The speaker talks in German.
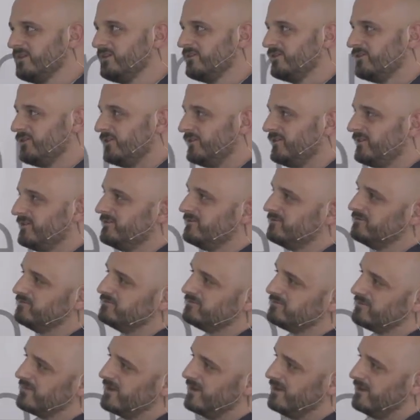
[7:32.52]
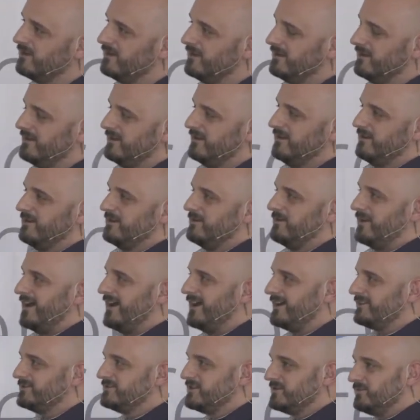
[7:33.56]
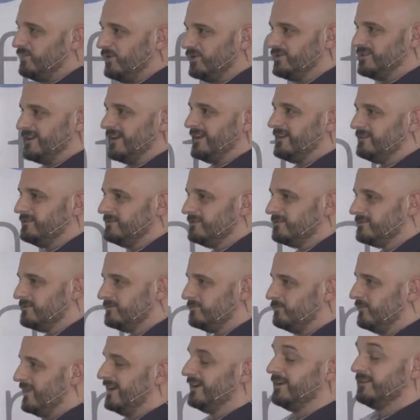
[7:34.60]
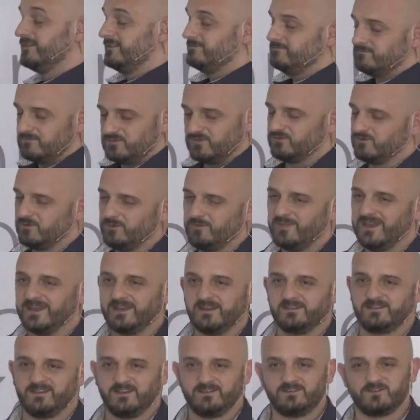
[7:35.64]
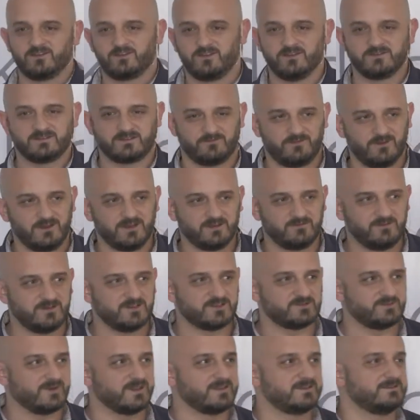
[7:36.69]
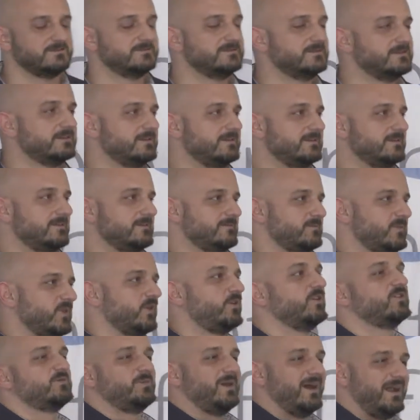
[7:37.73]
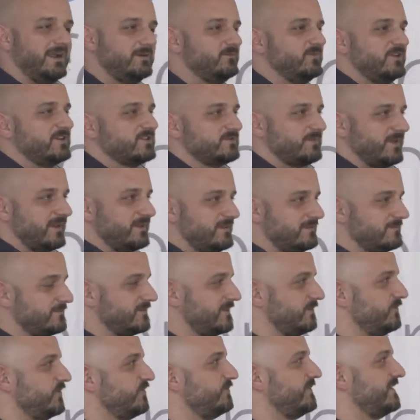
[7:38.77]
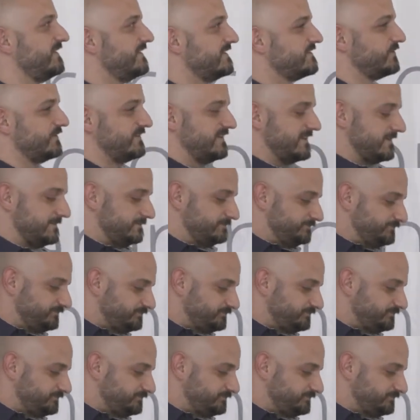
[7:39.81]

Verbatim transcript: sondern 80 Prozent, meine, ist nur meine These, ihr könnt es da völlig widersprechen. Ihr könnt es bei allen widersprechen, da müssen wir diskutieren.